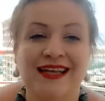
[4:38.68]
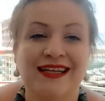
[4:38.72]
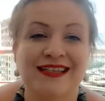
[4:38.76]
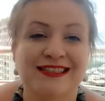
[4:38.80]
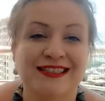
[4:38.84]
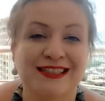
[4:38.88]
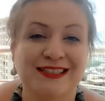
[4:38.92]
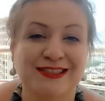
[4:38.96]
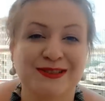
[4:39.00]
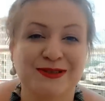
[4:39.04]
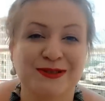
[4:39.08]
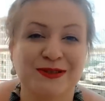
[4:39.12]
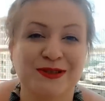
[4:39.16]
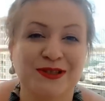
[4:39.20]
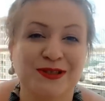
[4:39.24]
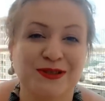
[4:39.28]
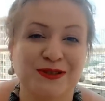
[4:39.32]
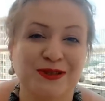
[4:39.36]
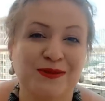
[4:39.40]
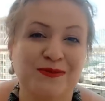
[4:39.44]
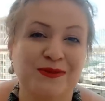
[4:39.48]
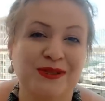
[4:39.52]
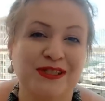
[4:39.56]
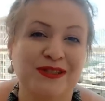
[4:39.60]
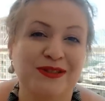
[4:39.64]
Шестой
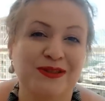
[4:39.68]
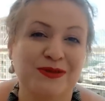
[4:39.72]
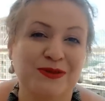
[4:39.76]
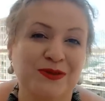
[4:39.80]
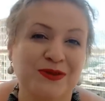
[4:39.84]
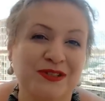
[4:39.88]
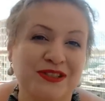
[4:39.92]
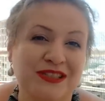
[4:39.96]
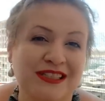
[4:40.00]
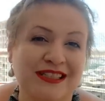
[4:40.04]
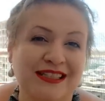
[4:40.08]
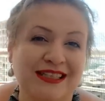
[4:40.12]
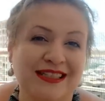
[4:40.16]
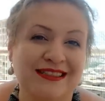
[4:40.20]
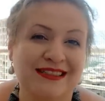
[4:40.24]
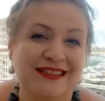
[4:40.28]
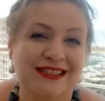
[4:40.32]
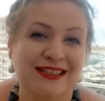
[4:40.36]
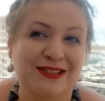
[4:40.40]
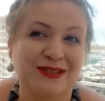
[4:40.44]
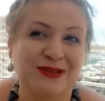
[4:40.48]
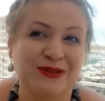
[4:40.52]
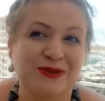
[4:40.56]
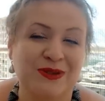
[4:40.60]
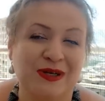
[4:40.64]
номер тоже я
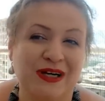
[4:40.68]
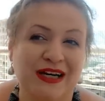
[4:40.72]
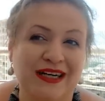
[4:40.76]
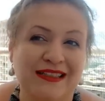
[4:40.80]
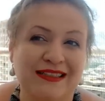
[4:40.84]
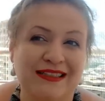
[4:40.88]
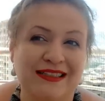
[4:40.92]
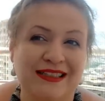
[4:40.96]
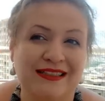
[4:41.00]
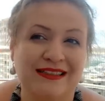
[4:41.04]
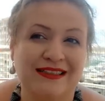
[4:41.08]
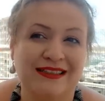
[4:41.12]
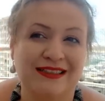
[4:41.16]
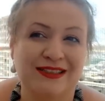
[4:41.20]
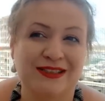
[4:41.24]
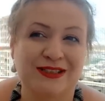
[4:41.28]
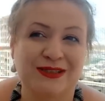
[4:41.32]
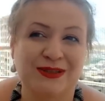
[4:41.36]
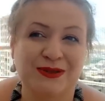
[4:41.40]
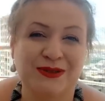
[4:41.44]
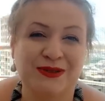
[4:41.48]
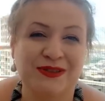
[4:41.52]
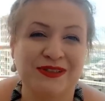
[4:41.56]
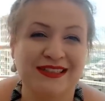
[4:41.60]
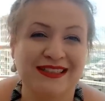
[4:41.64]
скажу о детях,
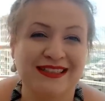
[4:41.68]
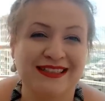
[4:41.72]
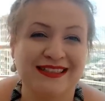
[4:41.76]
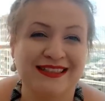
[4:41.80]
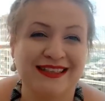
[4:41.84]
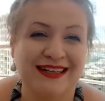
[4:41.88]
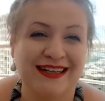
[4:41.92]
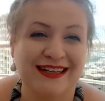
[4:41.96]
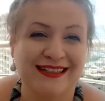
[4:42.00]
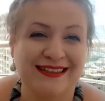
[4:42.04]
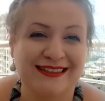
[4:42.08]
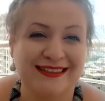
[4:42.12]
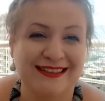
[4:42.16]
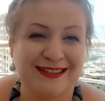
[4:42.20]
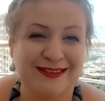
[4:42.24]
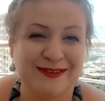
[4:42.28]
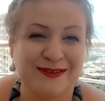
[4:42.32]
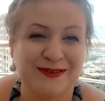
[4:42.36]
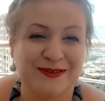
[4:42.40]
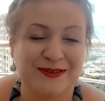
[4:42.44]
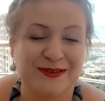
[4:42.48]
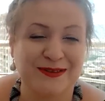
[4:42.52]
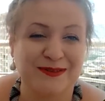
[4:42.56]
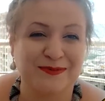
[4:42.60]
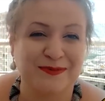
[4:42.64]
что они так
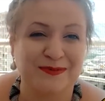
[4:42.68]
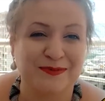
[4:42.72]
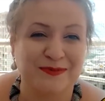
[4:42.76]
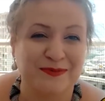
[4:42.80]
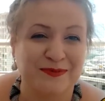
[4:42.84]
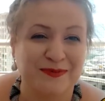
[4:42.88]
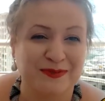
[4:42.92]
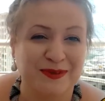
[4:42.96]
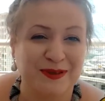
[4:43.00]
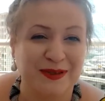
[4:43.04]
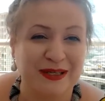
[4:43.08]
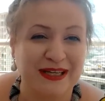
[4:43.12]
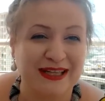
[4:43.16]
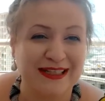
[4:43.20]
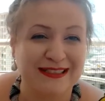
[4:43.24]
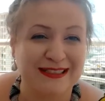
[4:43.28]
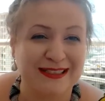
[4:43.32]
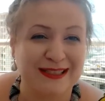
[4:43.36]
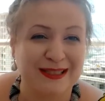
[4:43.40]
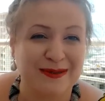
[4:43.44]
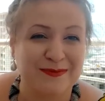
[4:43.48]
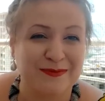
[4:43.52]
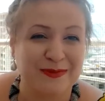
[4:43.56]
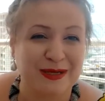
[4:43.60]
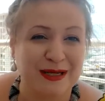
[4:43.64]
делают
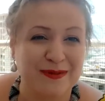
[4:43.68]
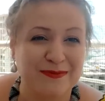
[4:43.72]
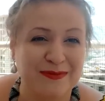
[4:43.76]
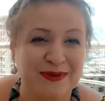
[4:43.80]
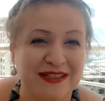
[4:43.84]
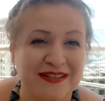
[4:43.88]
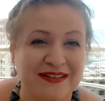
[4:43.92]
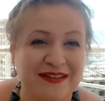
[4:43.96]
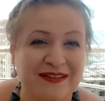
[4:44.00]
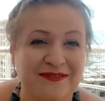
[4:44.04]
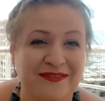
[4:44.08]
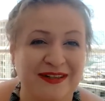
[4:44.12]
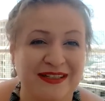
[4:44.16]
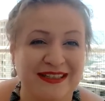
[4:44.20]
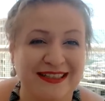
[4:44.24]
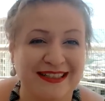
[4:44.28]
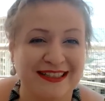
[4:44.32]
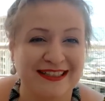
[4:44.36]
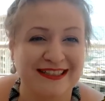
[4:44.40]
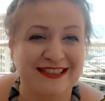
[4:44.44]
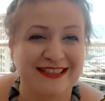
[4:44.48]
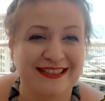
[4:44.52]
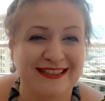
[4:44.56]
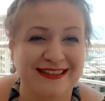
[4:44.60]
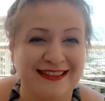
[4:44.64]
турецкие мамы, в
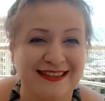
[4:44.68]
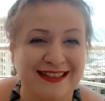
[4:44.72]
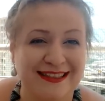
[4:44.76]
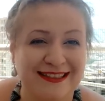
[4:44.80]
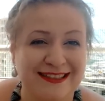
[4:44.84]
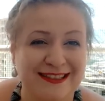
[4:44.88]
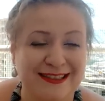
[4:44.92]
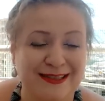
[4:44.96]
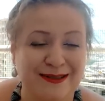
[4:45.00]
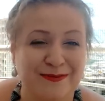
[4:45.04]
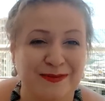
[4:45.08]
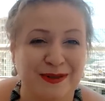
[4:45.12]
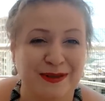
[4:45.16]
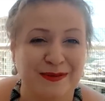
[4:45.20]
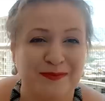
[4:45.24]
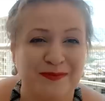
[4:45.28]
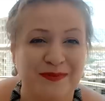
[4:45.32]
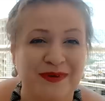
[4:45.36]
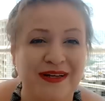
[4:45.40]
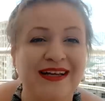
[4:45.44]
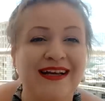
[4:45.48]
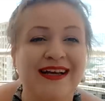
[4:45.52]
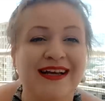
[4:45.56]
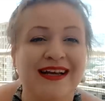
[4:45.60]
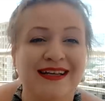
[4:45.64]
отличие от наших мам.
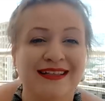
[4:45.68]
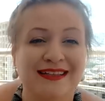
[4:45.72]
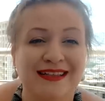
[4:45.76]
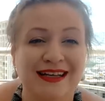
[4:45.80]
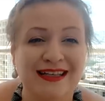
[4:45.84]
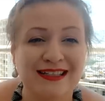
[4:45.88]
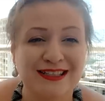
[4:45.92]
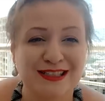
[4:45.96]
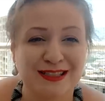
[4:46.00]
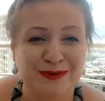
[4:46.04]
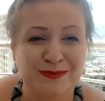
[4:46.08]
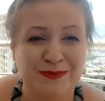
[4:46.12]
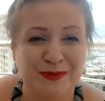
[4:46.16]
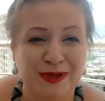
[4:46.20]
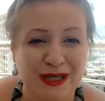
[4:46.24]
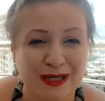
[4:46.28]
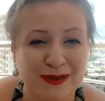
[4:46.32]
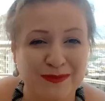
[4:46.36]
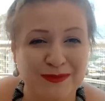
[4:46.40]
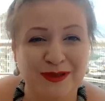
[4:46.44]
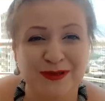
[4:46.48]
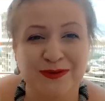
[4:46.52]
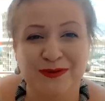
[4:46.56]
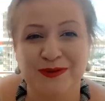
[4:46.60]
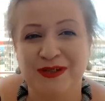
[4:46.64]
Наши
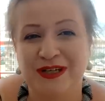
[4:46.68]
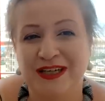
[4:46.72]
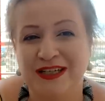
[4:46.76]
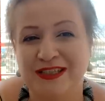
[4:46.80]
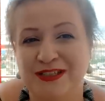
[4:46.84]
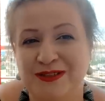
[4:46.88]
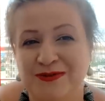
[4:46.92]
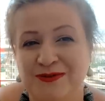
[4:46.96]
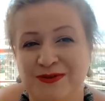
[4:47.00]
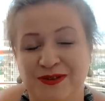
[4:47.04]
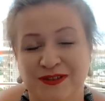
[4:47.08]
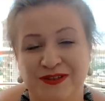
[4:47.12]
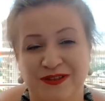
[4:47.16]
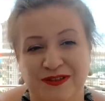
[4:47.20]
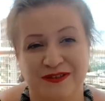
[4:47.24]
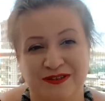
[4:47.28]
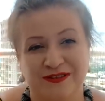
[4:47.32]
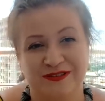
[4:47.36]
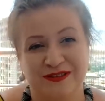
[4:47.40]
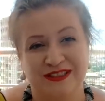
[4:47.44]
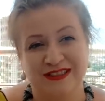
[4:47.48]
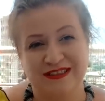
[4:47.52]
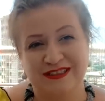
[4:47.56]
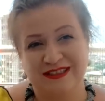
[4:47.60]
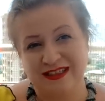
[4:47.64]
мамы укачивают
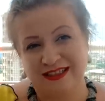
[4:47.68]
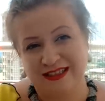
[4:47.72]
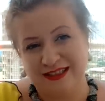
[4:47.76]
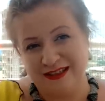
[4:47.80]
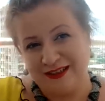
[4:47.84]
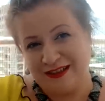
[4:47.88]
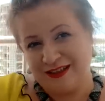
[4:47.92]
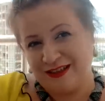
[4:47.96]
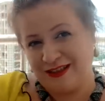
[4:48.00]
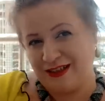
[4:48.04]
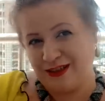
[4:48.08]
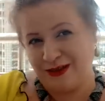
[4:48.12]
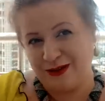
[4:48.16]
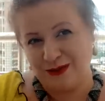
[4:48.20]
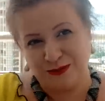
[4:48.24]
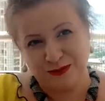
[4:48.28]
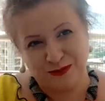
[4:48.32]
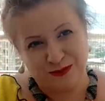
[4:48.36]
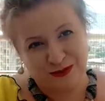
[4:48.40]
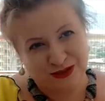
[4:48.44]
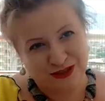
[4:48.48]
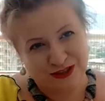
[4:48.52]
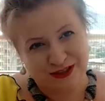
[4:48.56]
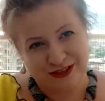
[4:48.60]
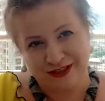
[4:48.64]
детей на
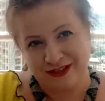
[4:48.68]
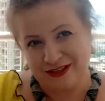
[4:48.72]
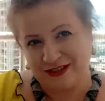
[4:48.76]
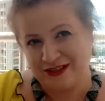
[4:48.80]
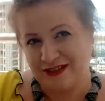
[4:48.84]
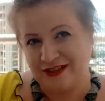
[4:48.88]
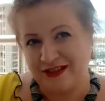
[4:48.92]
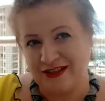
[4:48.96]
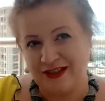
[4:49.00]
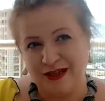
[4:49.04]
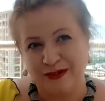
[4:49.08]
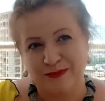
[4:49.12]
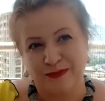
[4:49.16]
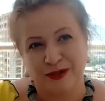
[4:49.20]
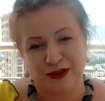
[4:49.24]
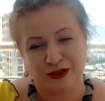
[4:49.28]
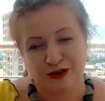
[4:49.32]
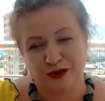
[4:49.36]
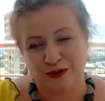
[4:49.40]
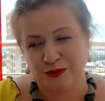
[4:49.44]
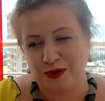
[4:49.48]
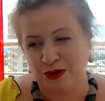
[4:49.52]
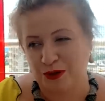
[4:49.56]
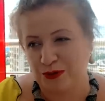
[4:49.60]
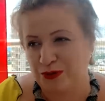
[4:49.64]
ручках.
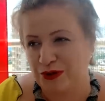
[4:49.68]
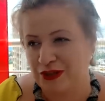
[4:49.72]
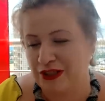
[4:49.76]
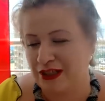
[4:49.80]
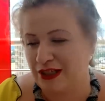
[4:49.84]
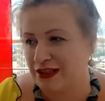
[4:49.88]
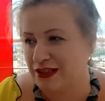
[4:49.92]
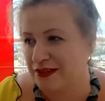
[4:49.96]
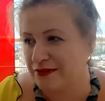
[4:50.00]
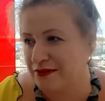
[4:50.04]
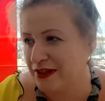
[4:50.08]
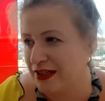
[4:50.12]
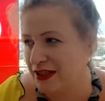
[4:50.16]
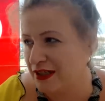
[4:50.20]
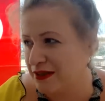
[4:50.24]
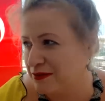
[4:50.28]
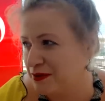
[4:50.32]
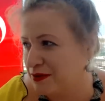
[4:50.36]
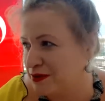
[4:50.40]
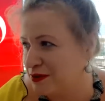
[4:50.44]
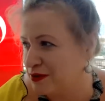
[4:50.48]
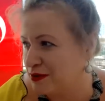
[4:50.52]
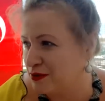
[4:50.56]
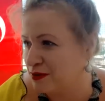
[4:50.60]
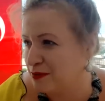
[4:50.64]
Потом руки
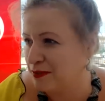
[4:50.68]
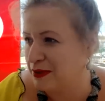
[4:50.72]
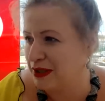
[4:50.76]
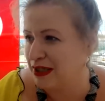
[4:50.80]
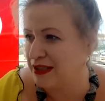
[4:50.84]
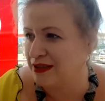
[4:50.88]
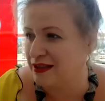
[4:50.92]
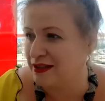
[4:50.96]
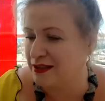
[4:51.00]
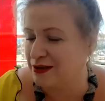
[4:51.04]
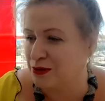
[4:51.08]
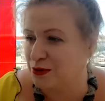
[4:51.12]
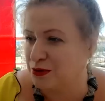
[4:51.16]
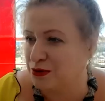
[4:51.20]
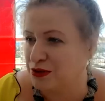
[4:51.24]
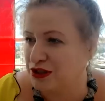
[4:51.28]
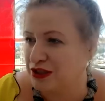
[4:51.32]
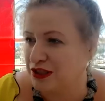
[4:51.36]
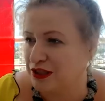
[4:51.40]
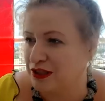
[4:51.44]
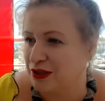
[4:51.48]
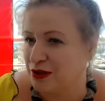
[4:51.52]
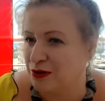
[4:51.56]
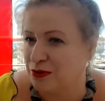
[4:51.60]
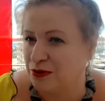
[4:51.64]
отваливаются. У меня так
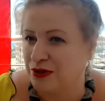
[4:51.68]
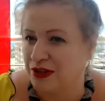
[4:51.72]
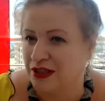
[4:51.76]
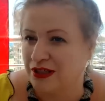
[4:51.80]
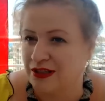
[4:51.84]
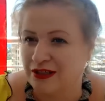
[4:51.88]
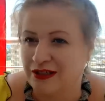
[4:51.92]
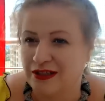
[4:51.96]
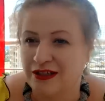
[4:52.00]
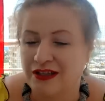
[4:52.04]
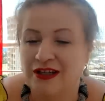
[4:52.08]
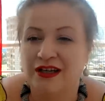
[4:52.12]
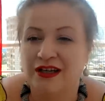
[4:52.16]
дочка на руках